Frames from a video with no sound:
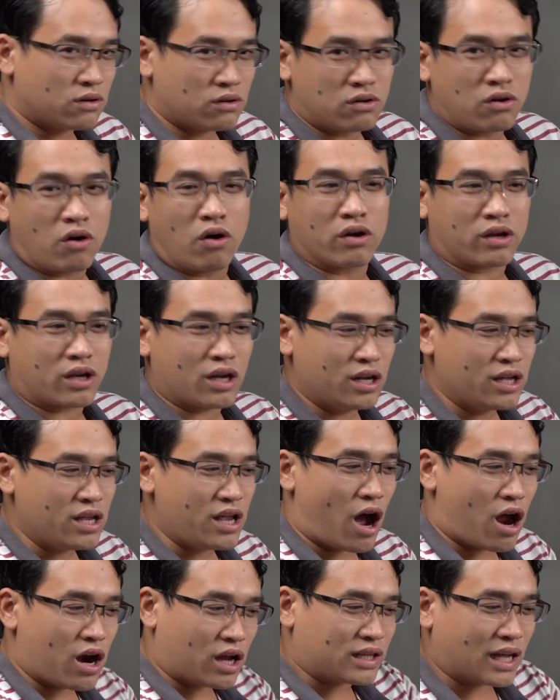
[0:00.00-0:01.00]
Rồi cái lý
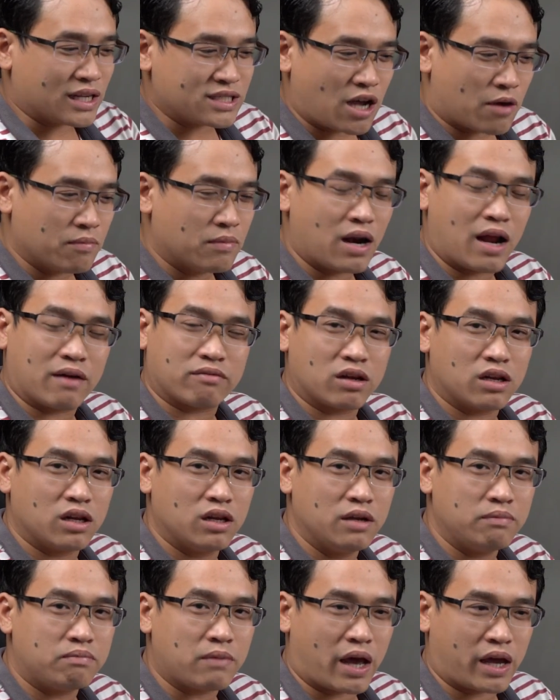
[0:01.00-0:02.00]
do là tại sao mình làm cái
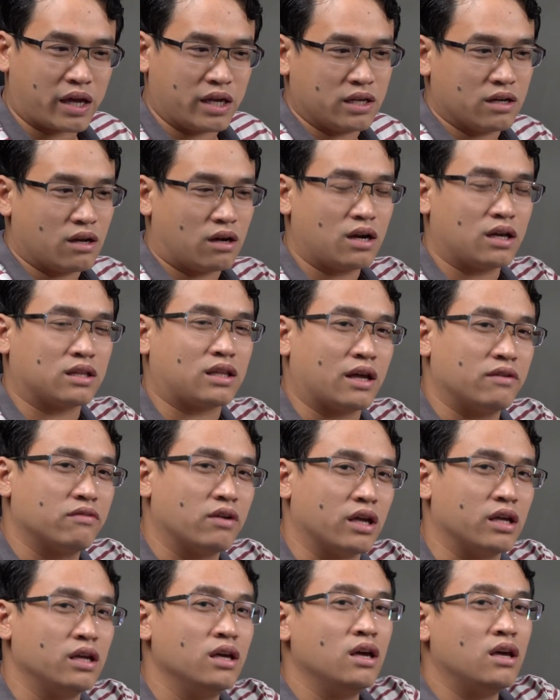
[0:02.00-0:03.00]
clip này đó là tại
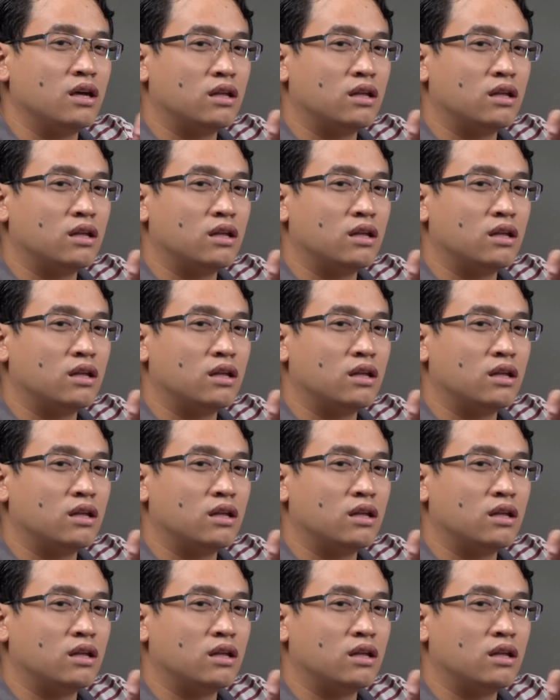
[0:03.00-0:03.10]
vì